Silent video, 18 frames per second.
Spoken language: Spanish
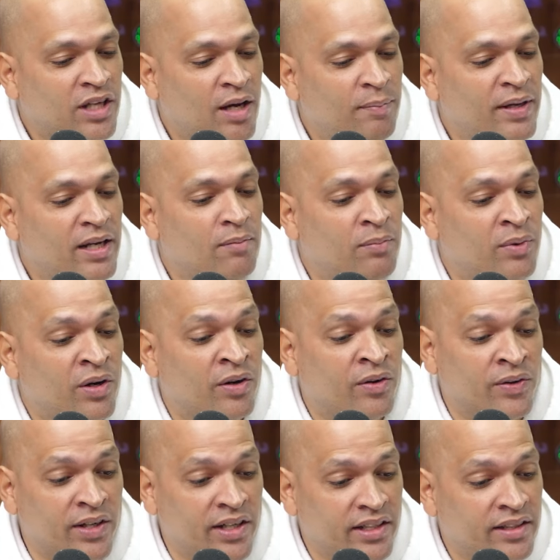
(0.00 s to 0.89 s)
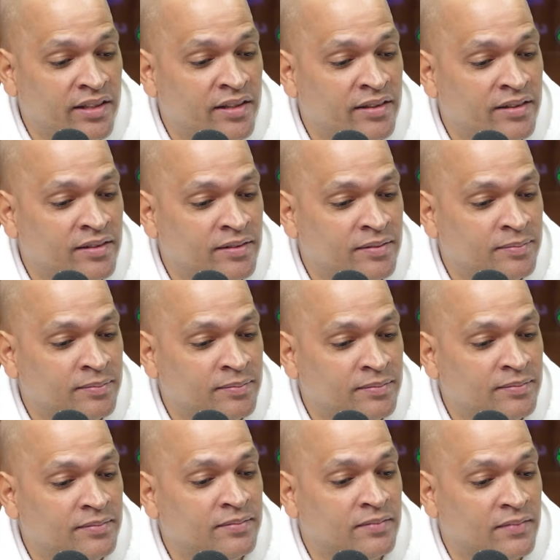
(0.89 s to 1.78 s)
a Bill Murray. Sí.
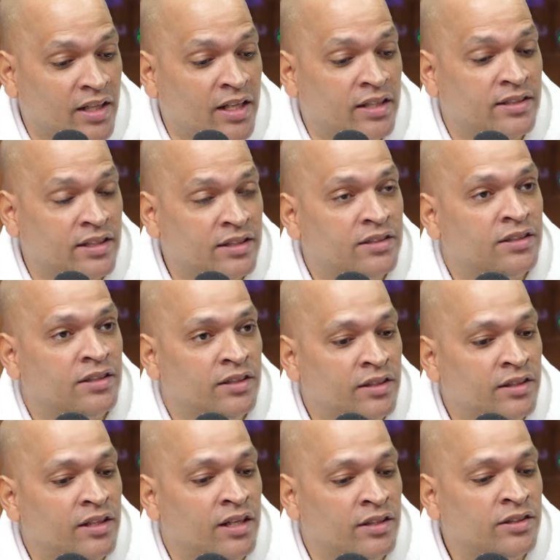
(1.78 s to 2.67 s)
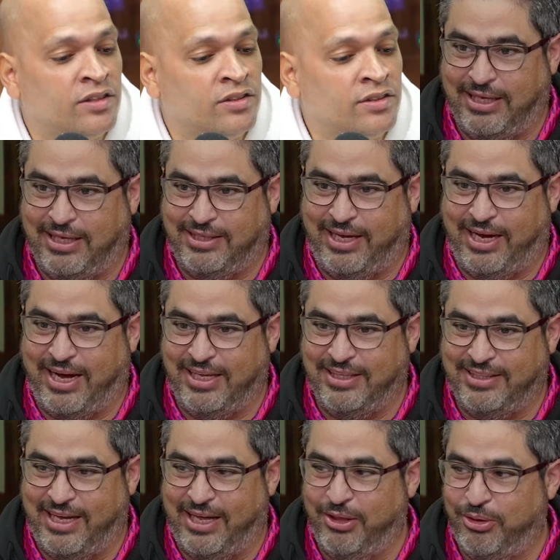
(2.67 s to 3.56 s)
Sí, hasta, ha
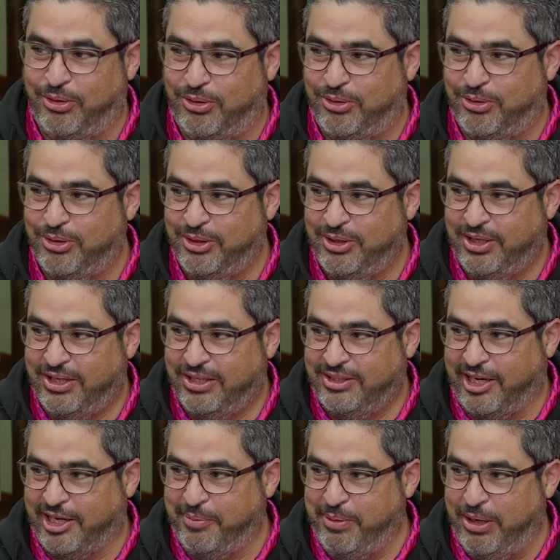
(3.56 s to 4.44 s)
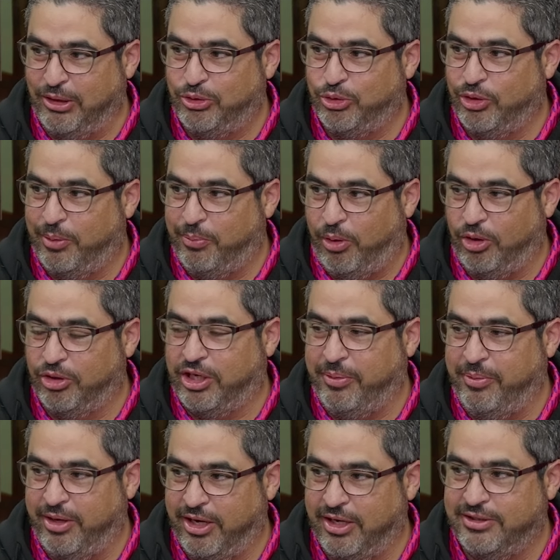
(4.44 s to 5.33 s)
cantado Take me out to the ball
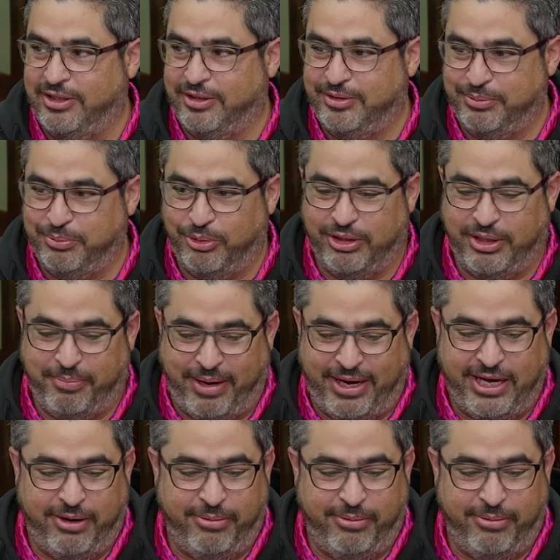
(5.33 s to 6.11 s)
game Entonces ya